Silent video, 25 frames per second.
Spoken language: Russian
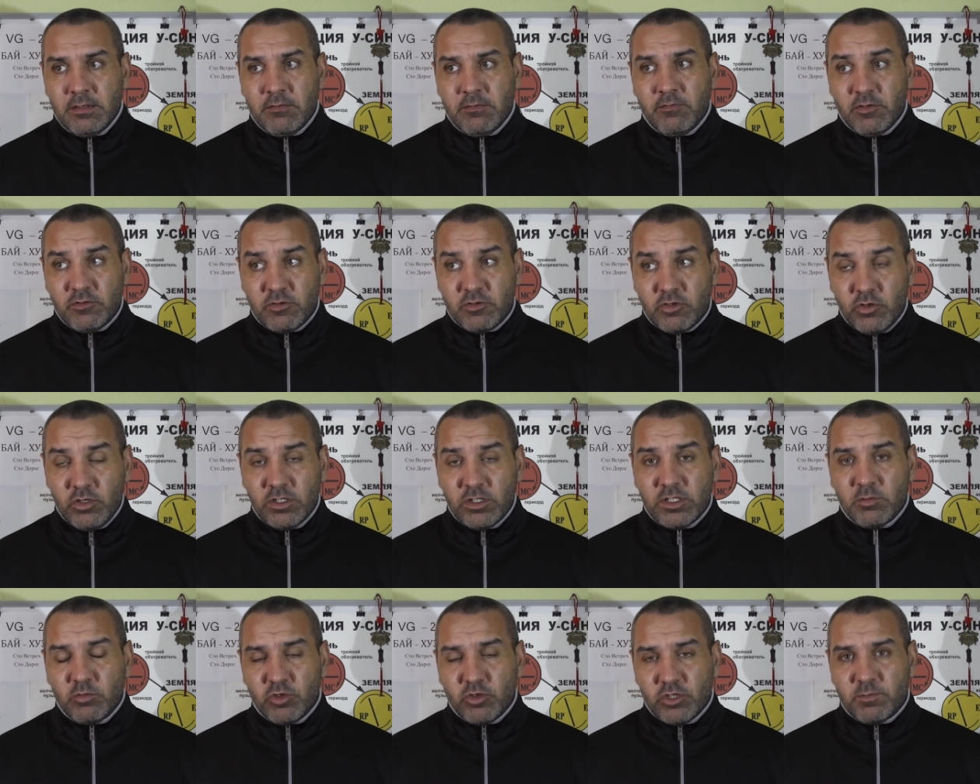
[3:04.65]
Вот все
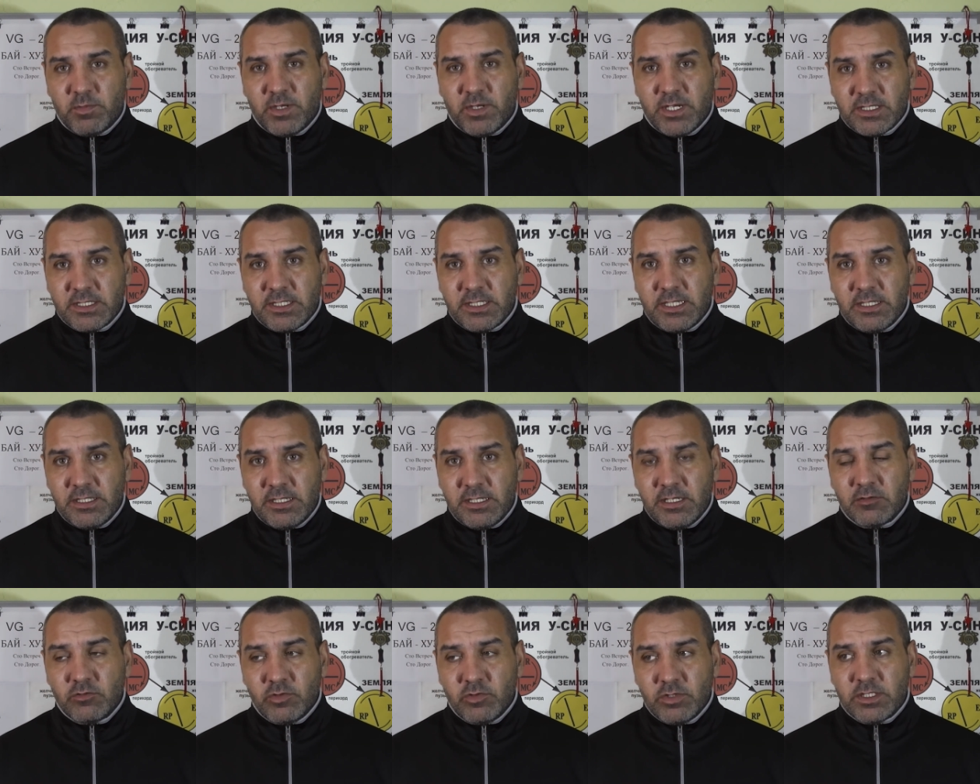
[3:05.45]
это может показать
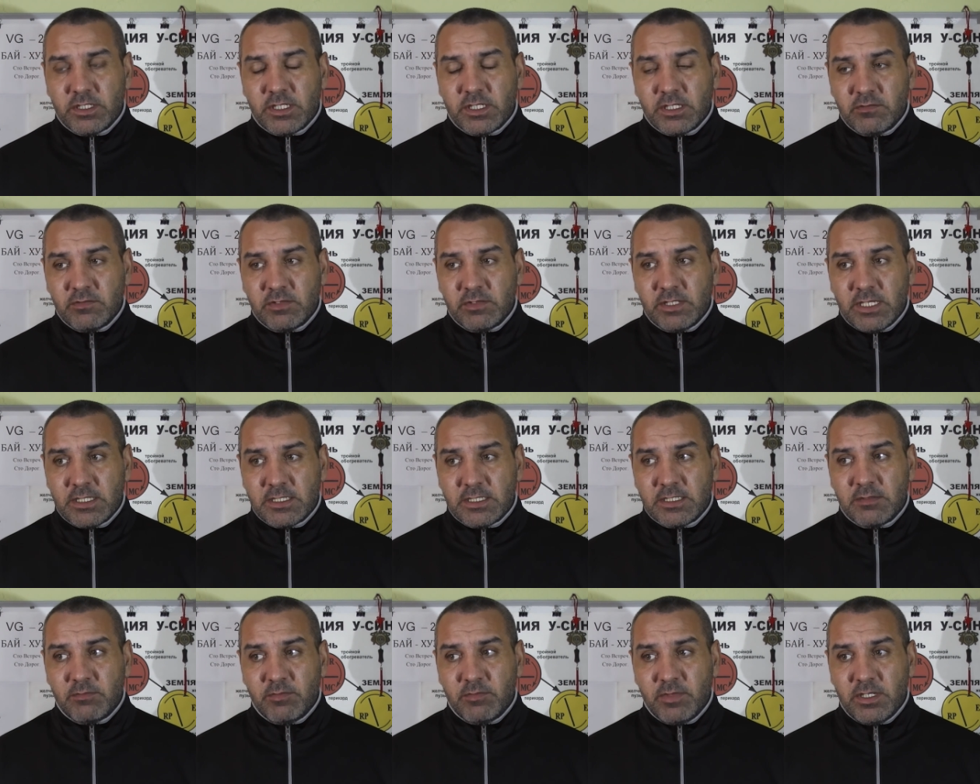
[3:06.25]
диагностика
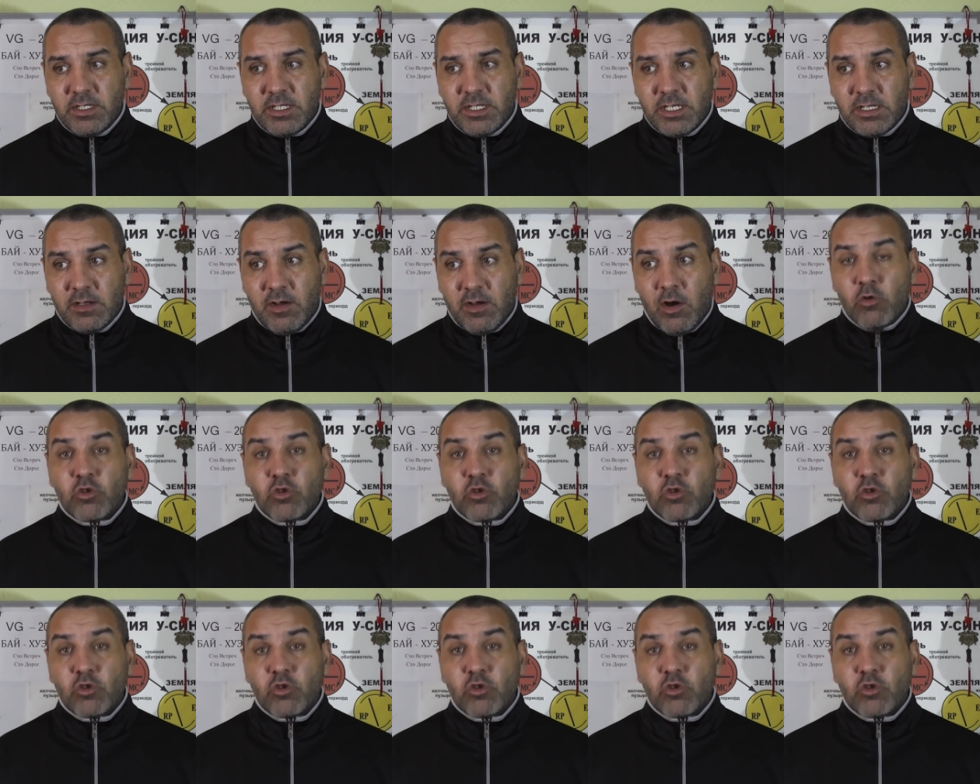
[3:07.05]
12 меридианов.